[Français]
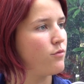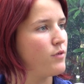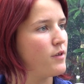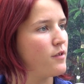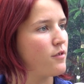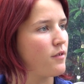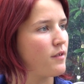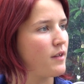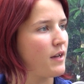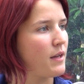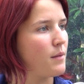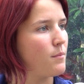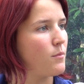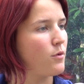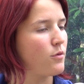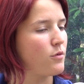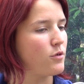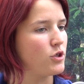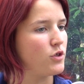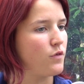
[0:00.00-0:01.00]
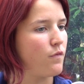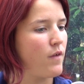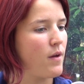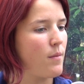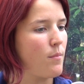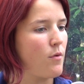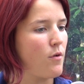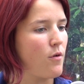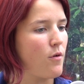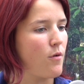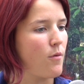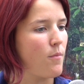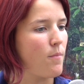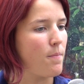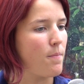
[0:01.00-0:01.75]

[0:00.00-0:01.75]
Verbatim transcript: tous les entraînements que je fais me,